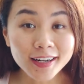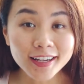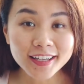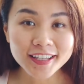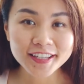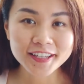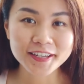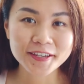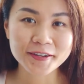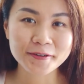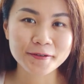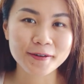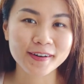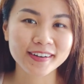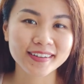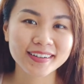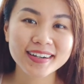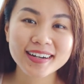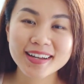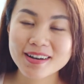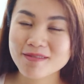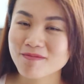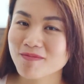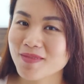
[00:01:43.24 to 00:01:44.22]
rất là nhiều
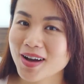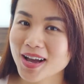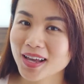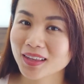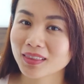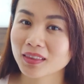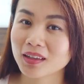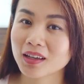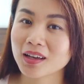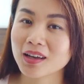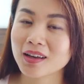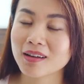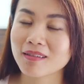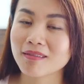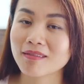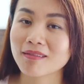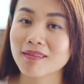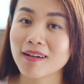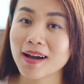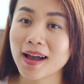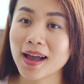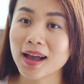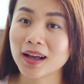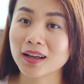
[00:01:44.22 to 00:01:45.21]
và rất là mệt
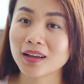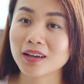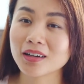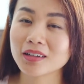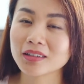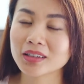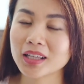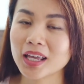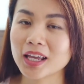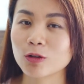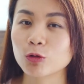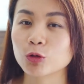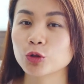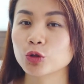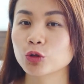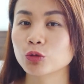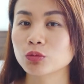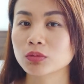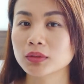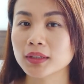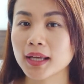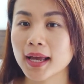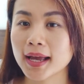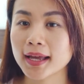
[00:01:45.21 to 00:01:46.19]
và cơ thể của
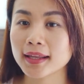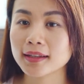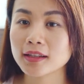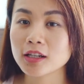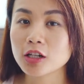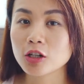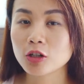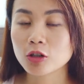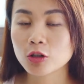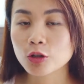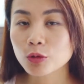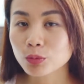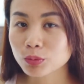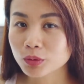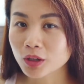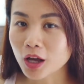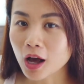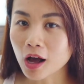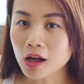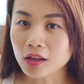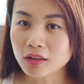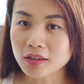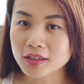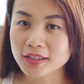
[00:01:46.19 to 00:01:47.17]
chúng ta
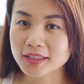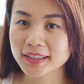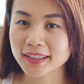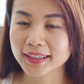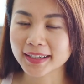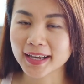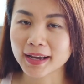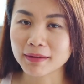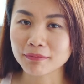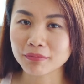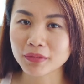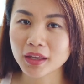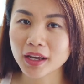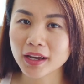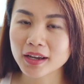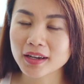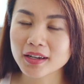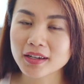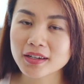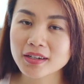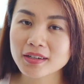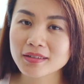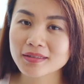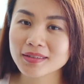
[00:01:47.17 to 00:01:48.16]
lúc đó thì sẽ cảm
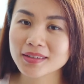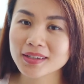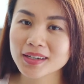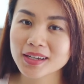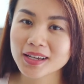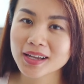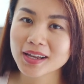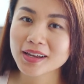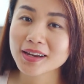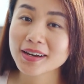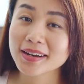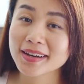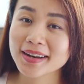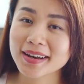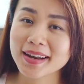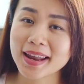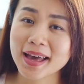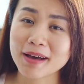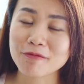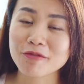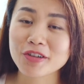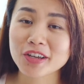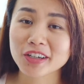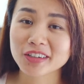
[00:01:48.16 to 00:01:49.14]
thấy
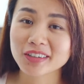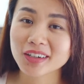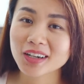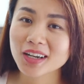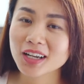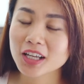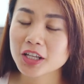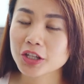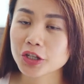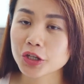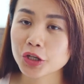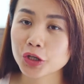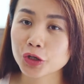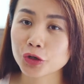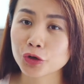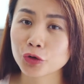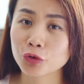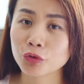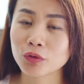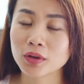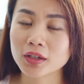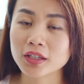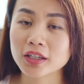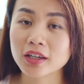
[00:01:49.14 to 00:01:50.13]
làm việc rất là
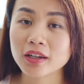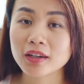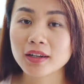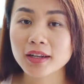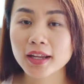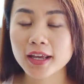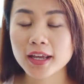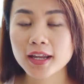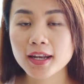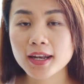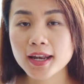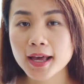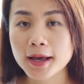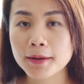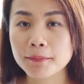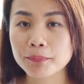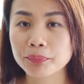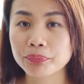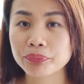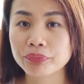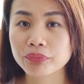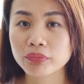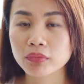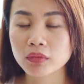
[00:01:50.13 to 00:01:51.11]
nhiều và dẫn đến
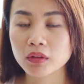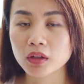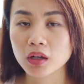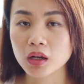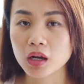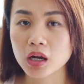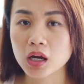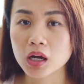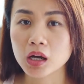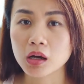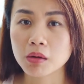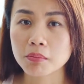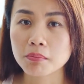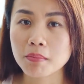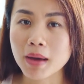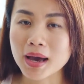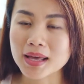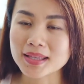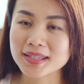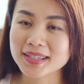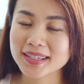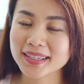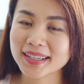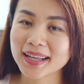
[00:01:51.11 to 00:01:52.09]
là à,
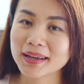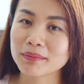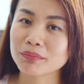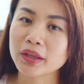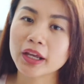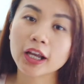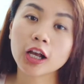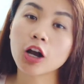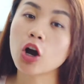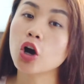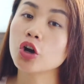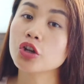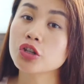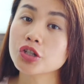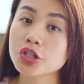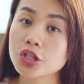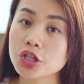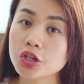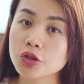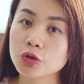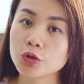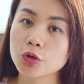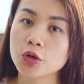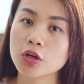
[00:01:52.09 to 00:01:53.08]
bạn sẽ cảm thấy khó
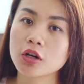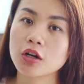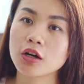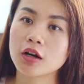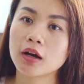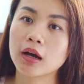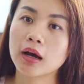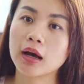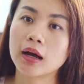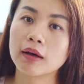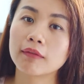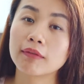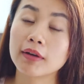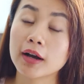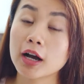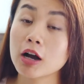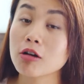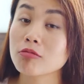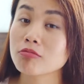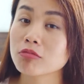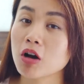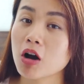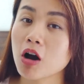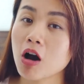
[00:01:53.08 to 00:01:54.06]
chịu à,
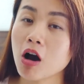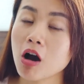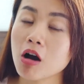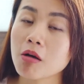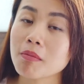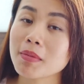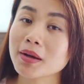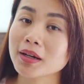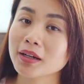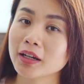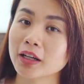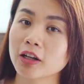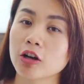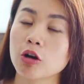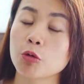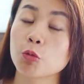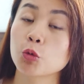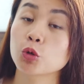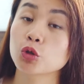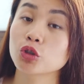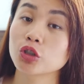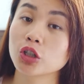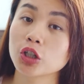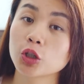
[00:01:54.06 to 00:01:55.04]
và không khó mà để
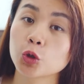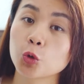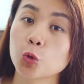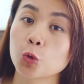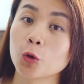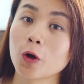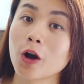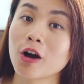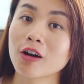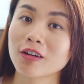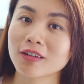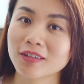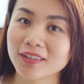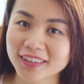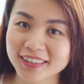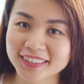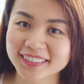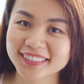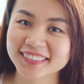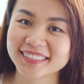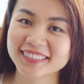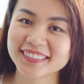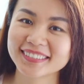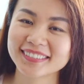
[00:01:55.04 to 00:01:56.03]
có một giấc ngủ ngon
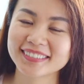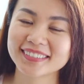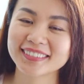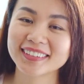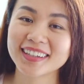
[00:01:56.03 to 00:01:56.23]
được